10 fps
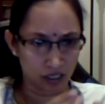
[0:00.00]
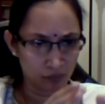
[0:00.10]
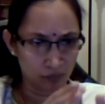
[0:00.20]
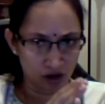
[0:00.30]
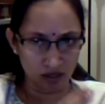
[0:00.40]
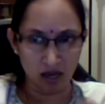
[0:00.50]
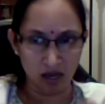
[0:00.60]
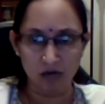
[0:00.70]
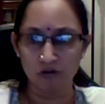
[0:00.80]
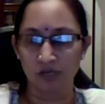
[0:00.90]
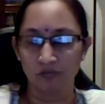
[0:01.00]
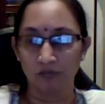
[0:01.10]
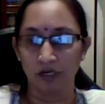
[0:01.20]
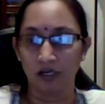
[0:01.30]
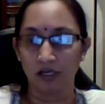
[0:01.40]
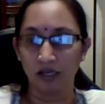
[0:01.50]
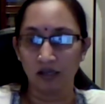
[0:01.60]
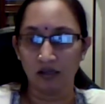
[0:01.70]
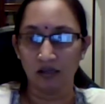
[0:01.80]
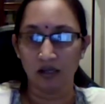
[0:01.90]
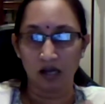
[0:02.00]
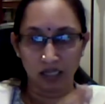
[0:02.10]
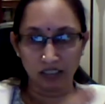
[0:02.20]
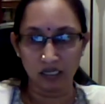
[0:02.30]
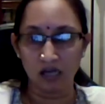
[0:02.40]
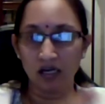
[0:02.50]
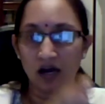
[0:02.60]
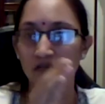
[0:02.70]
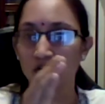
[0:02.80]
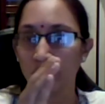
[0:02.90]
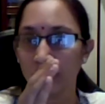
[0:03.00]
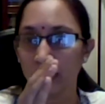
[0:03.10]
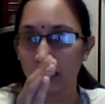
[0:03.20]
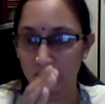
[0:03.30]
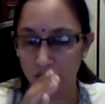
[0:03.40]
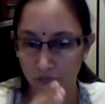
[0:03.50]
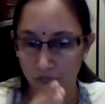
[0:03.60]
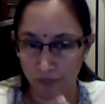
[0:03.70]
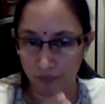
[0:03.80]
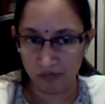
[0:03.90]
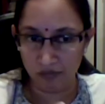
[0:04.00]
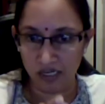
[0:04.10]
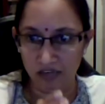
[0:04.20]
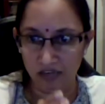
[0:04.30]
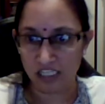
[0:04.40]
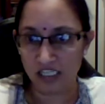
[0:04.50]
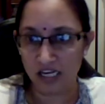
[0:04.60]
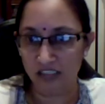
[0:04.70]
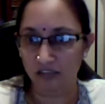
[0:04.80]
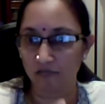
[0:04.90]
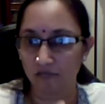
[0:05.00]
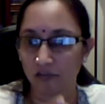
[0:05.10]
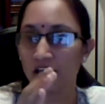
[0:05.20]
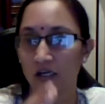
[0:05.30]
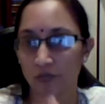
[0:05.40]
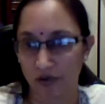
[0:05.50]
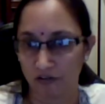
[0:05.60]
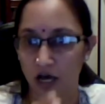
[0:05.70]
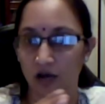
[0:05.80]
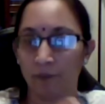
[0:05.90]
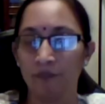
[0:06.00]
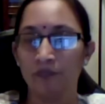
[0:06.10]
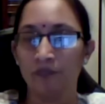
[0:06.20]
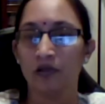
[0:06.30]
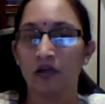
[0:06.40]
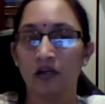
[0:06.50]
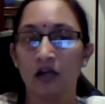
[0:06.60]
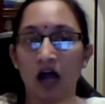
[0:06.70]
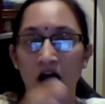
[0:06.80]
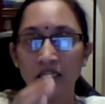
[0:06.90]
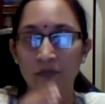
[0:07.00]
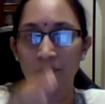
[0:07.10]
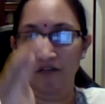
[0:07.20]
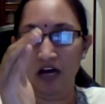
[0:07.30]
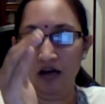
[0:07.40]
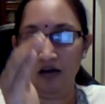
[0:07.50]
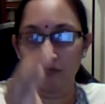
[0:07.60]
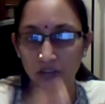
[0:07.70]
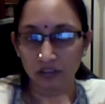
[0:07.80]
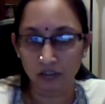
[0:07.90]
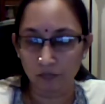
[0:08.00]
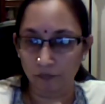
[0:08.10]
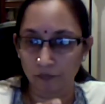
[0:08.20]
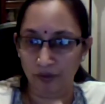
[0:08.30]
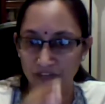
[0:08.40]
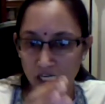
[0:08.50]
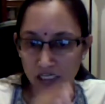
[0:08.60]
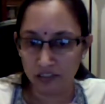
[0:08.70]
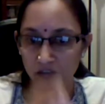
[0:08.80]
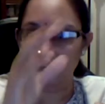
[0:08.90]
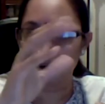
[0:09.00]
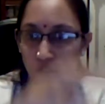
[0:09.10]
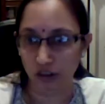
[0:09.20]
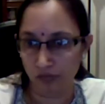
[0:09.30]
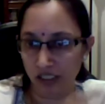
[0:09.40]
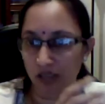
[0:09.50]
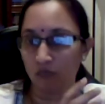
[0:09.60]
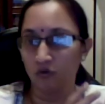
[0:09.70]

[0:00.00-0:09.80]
இப்போ கங்கான்னு ஒரு சப்தம் இருக்கு அந்த கங்காவனுடைய பிரைமரி வாட்சியார்த்தம் வந்து எனக்கு பிரவாகம் அந்த பிரவாகம் வந்து பிரவாகத்துல கோஷம் இருக்க